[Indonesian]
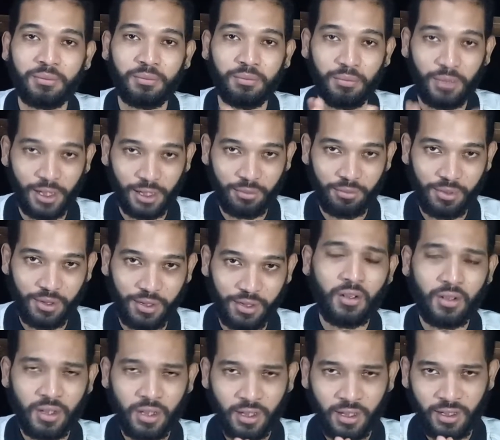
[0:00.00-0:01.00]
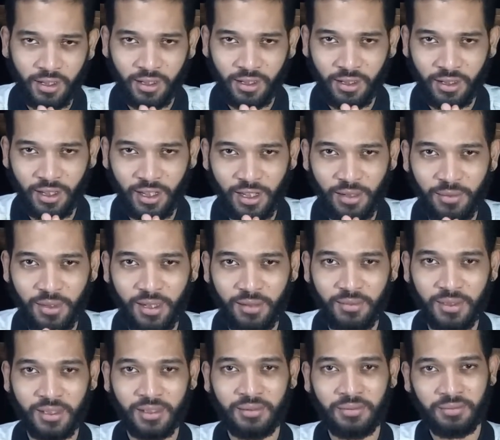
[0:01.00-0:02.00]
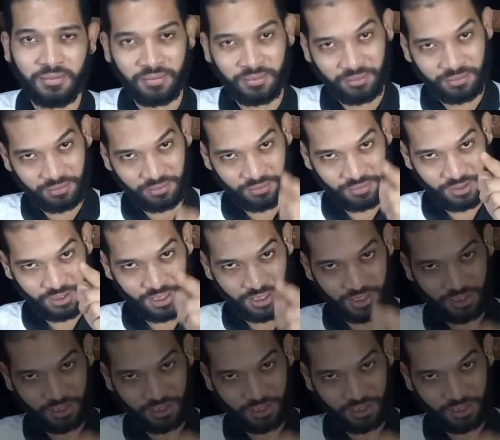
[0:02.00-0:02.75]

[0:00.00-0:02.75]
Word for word: blackbeard oke okay, nggak lama-lama Check